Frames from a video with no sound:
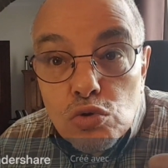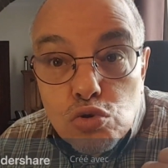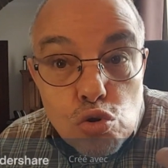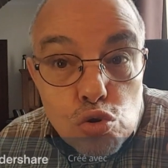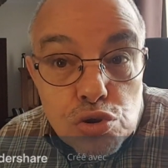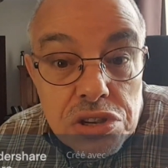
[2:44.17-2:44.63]

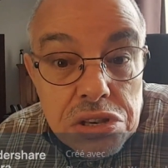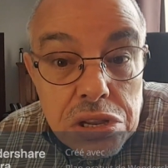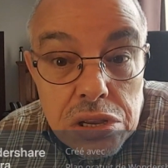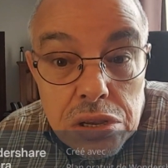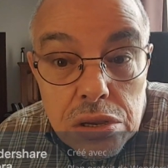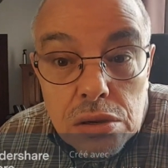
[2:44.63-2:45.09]
Ce qui
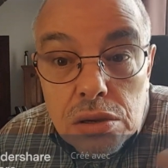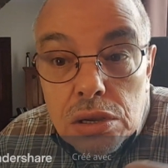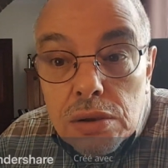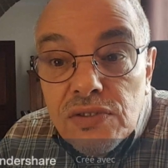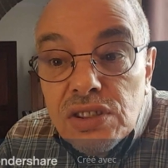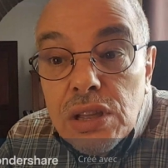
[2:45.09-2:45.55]
n'est
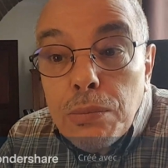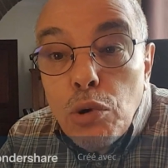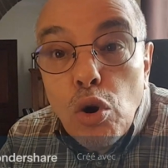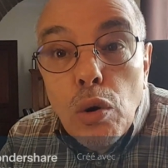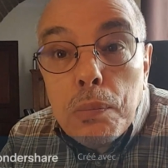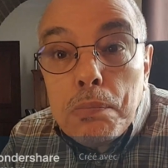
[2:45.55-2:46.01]

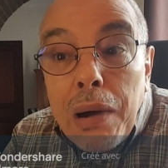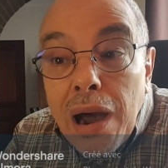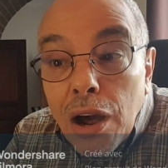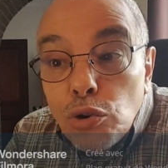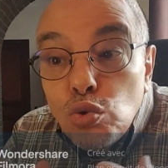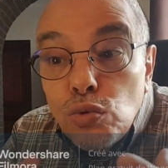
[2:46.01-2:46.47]
évidemment
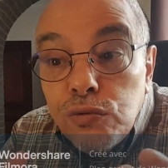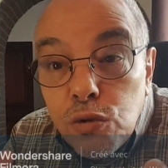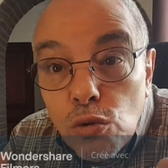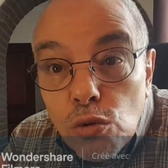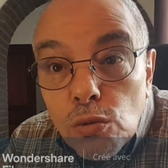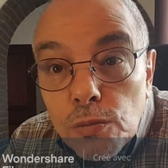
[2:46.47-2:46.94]
pas
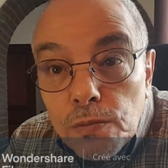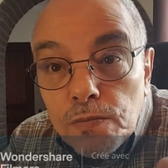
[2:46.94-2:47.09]
nouveau,